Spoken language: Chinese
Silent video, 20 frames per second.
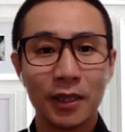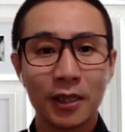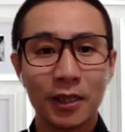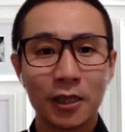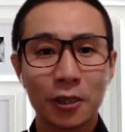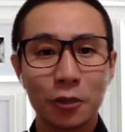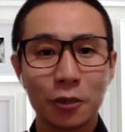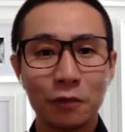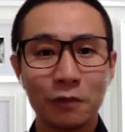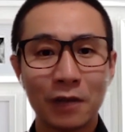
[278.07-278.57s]

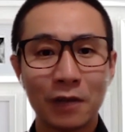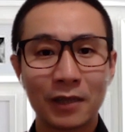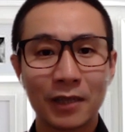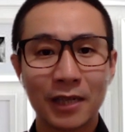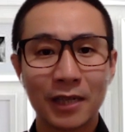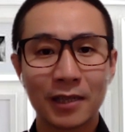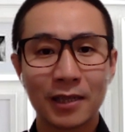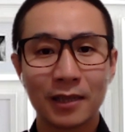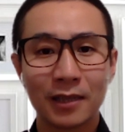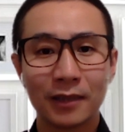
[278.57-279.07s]
社群网
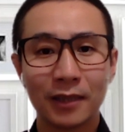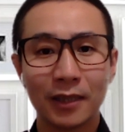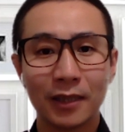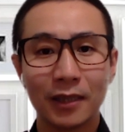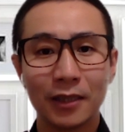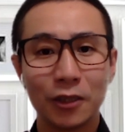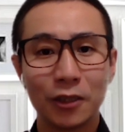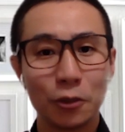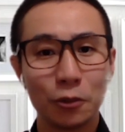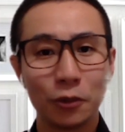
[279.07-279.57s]
站上
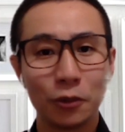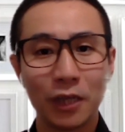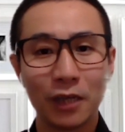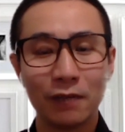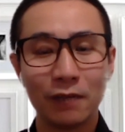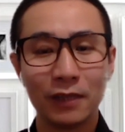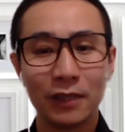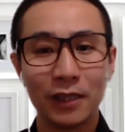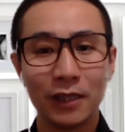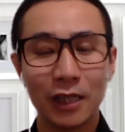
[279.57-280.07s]
的旧帖
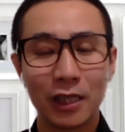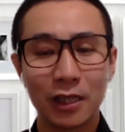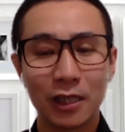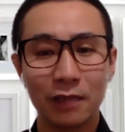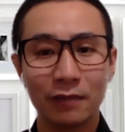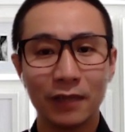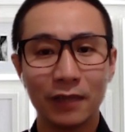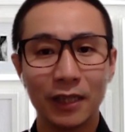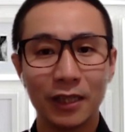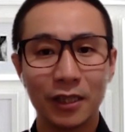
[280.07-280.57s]
文也成
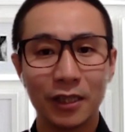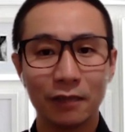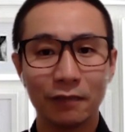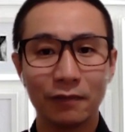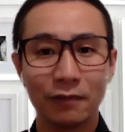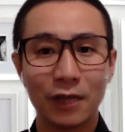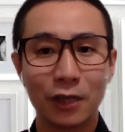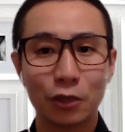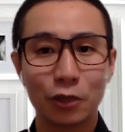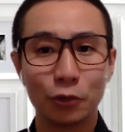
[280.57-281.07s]
为了警
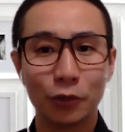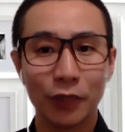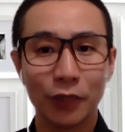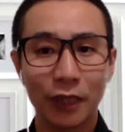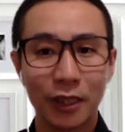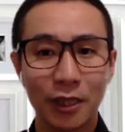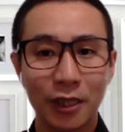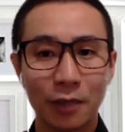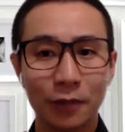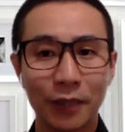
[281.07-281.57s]
方注意的
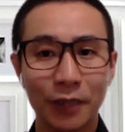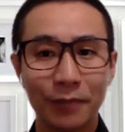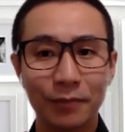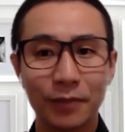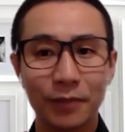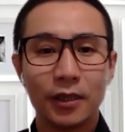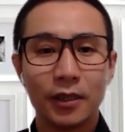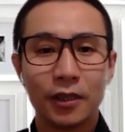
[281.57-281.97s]
焦点。